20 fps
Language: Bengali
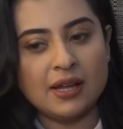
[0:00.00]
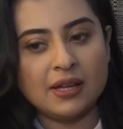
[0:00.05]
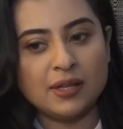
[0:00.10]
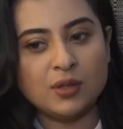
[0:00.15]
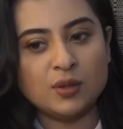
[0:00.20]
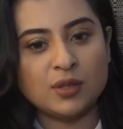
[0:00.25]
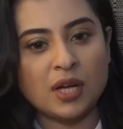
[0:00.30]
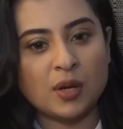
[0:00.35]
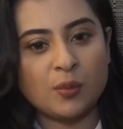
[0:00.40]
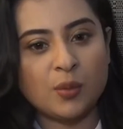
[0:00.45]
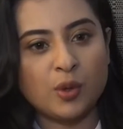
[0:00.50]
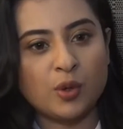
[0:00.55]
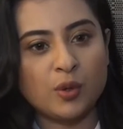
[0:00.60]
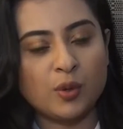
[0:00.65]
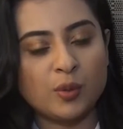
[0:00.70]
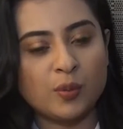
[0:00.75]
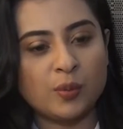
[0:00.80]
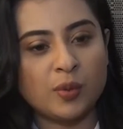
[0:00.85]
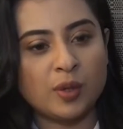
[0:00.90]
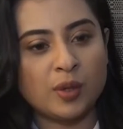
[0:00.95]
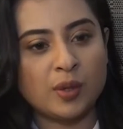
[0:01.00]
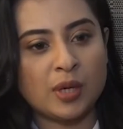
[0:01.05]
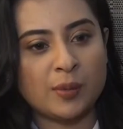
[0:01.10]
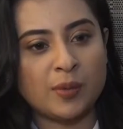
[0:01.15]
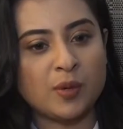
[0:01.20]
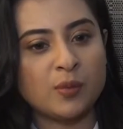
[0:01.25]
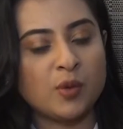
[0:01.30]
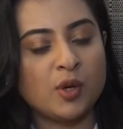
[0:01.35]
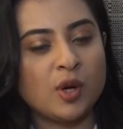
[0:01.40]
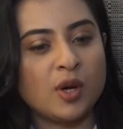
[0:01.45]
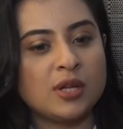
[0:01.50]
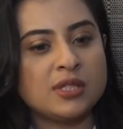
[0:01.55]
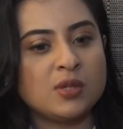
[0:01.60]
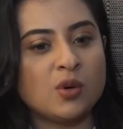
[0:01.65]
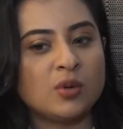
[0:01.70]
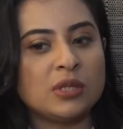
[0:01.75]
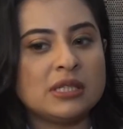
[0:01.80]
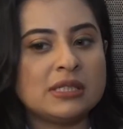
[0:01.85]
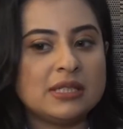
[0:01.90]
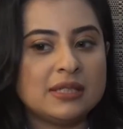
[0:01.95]
কিন্তু তারপরও আমার মনে হয় যে
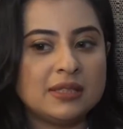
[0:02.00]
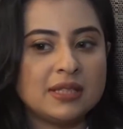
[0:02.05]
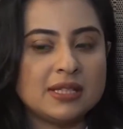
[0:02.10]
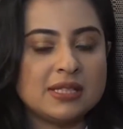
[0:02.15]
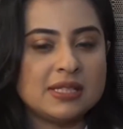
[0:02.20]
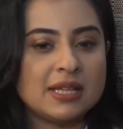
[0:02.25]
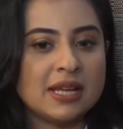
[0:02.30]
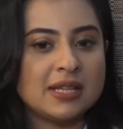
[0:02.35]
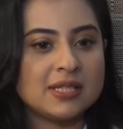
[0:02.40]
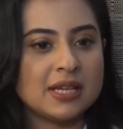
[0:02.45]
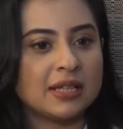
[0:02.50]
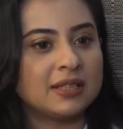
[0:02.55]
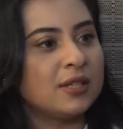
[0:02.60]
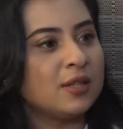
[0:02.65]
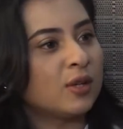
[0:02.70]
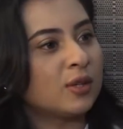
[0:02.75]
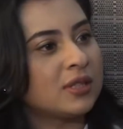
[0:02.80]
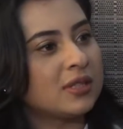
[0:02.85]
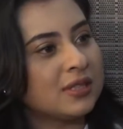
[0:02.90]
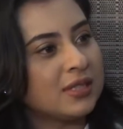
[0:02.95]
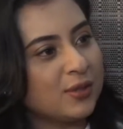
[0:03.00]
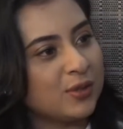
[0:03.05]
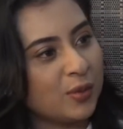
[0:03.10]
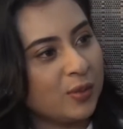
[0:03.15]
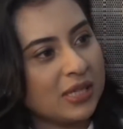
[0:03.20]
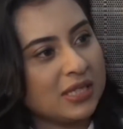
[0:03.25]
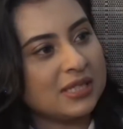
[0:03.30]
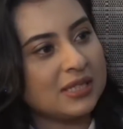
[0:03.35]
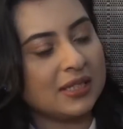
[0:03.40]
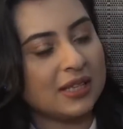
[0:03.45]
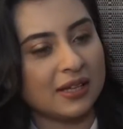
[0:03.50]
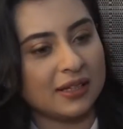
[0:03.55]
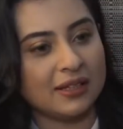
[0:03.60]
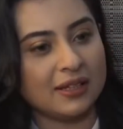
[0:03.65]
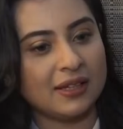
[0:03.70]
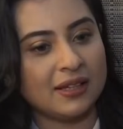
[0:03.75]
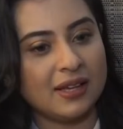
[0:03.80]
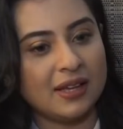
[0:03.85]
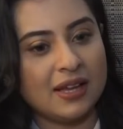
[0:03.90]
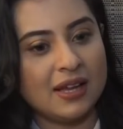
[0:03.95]
ওটিটিতে সেই স্বাধীনতাটা একটু বেশি
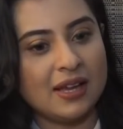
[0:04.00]
থাকে